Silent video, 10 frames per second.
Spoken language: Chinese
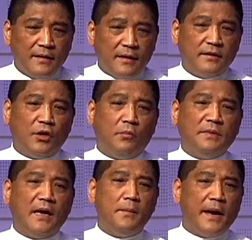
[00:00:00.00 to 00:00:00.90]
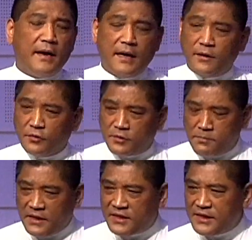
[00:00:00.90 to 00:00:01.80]
而且我们在黑帮还有
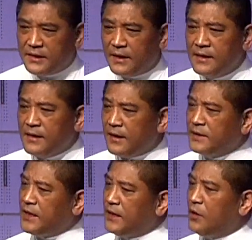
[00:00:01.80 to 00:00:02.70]
名气了，而且呢，